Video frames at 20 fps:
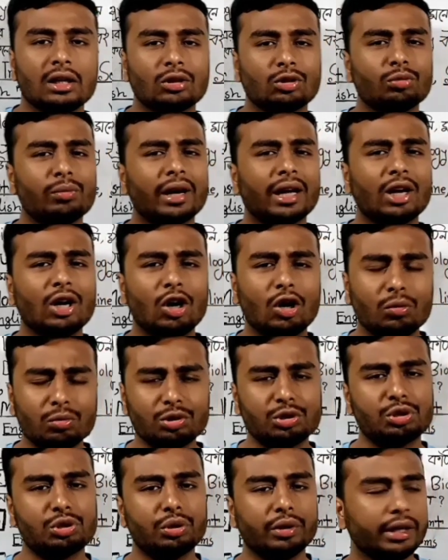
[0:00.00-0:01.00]
তোমাকে
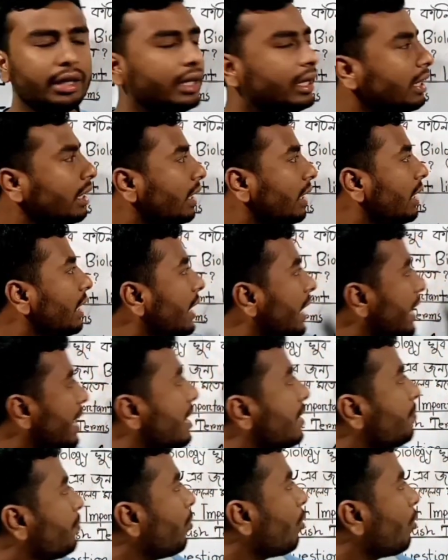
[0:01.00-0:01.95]
অবশ্যই এই